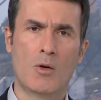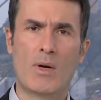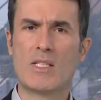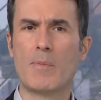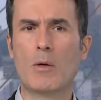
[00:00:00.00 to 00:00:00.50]

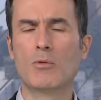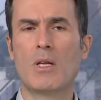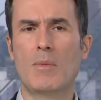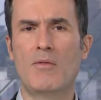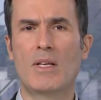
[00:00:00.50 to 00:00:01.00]
O SP1
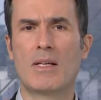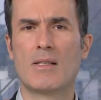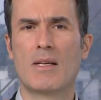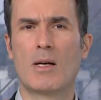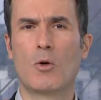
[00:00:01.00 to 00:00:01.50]
também vai
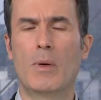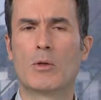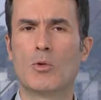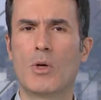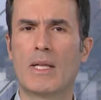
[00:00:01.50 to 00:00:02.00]
trazer a
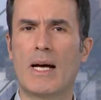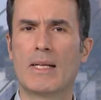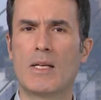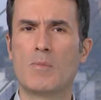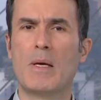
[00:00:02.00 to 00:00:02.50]
cobertura
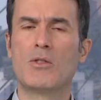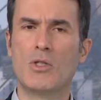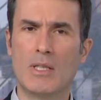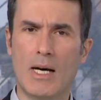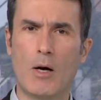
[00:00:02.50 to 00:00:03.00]
da
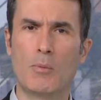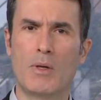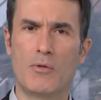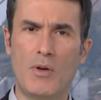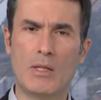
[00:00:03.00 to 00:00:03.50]
despedida ao
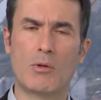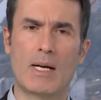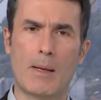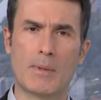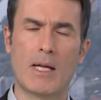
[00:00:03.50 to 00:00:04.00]
prefeito
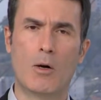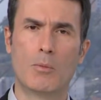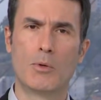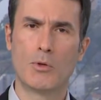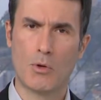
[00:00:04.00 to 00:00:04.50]
da
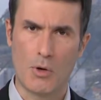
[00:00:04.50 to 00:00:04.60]
capital, Bruno